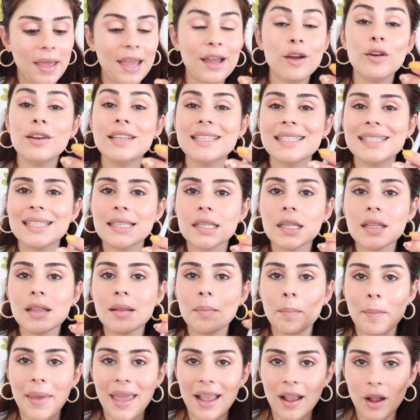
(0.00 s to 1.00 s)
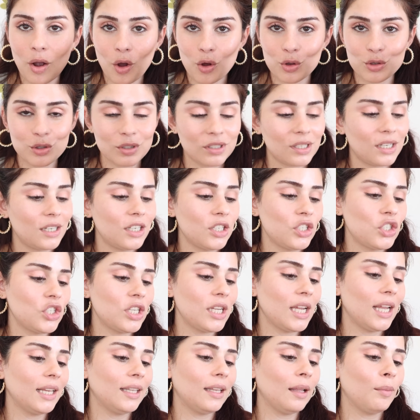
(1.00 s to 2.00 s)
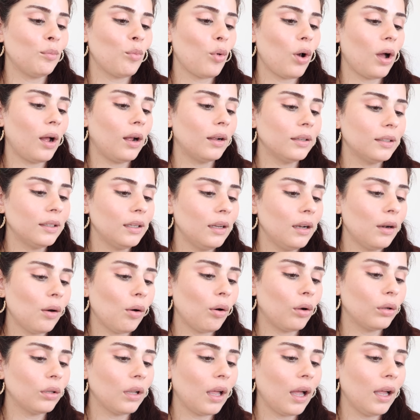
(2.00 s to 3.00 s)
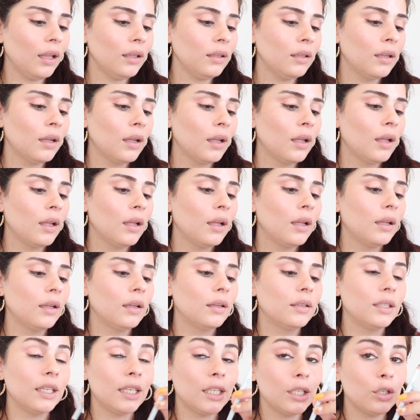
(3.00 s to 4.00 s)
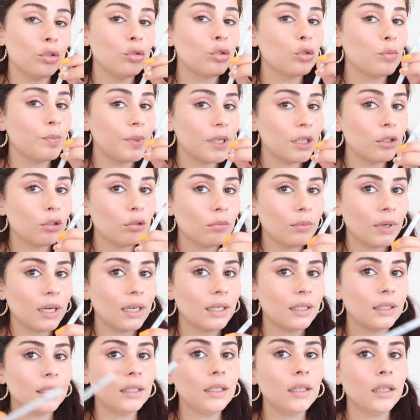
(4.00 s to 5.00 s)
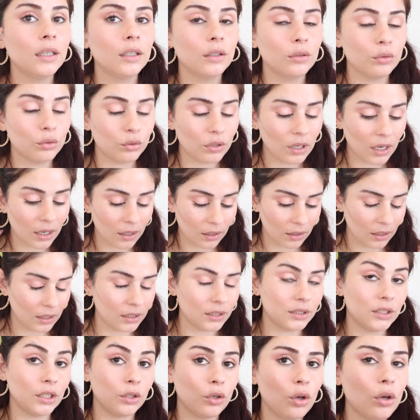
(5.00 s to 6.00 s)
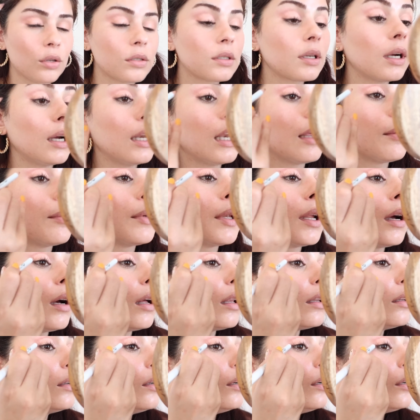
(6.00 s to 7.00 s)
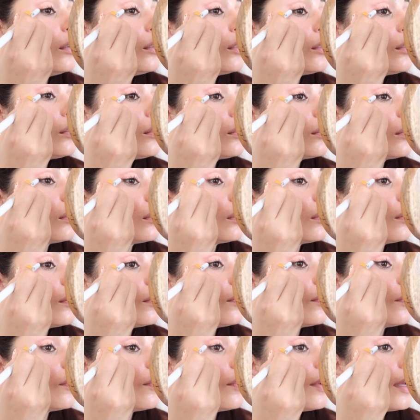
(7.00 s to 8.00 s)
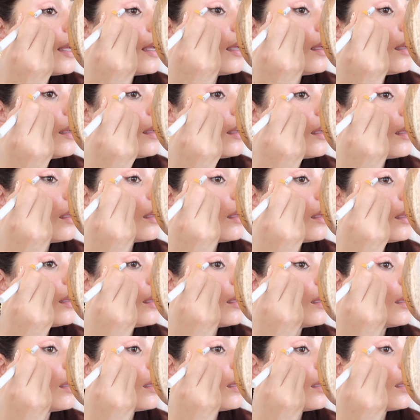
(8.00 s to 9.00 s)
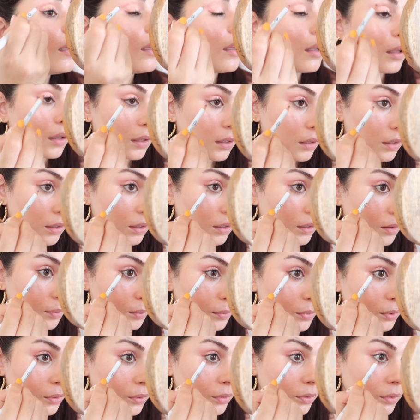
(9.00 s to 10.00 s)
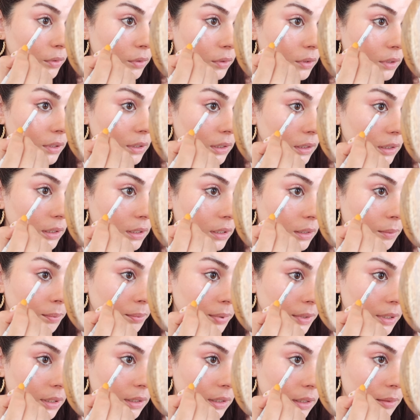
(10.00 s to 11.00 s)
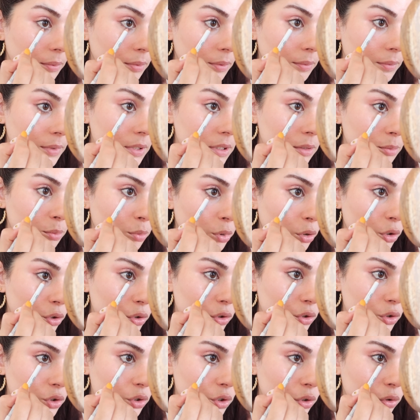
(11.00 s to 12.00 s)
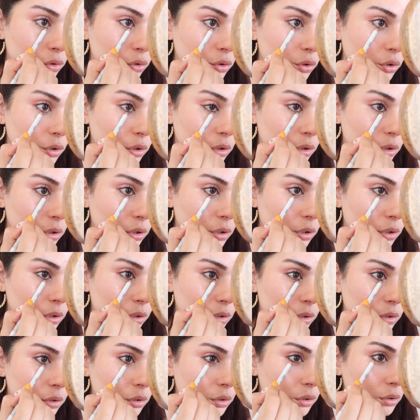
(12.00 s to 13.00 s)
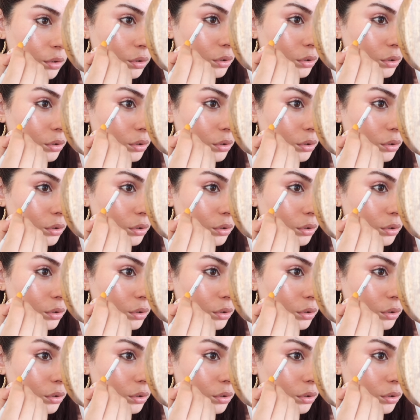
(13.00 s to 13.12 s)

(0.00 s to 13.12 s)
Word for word: Beolis'in MAC Costa de muadil olan 201 numaralı dudak e, şey, göz kalemini alıyoruz ve bunu kirpik dibimiz boyunca uyguluyoruz.